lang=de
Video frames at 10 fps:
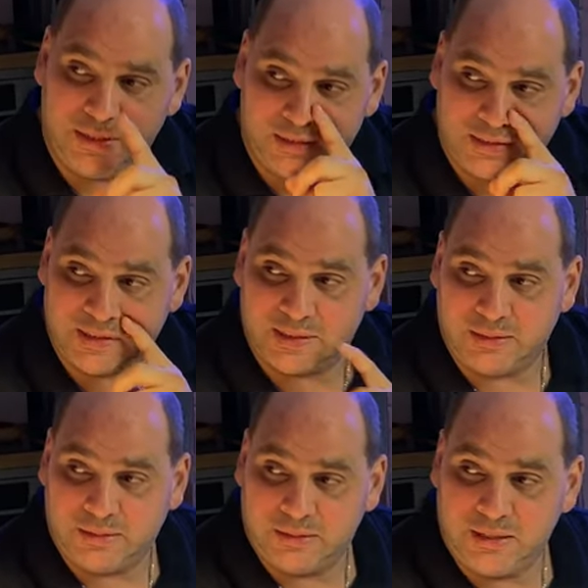das
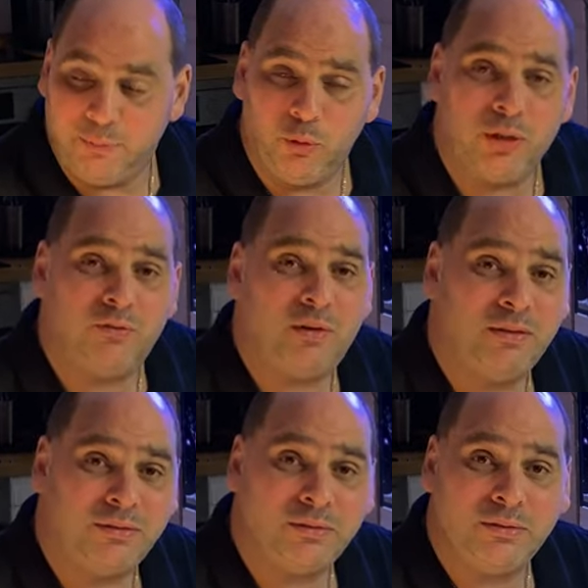äh, Eporif
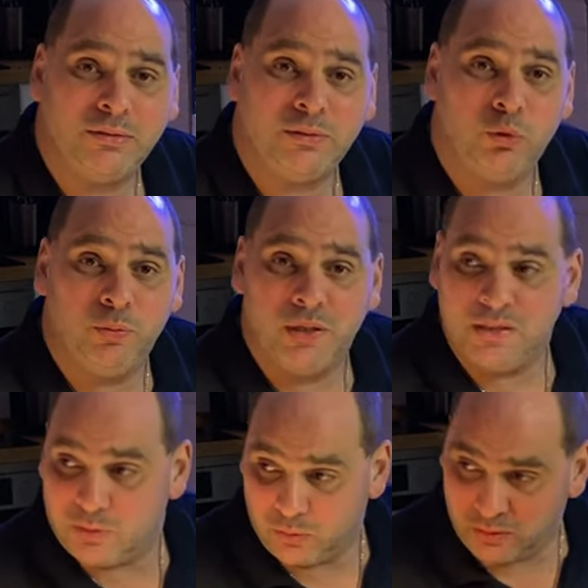äh, über
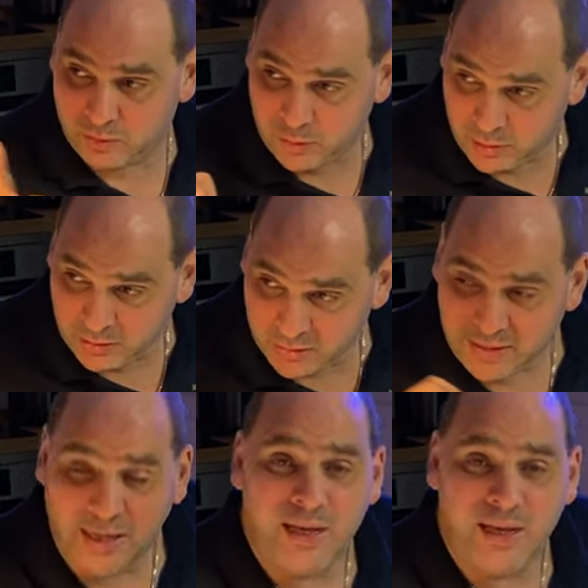ist und da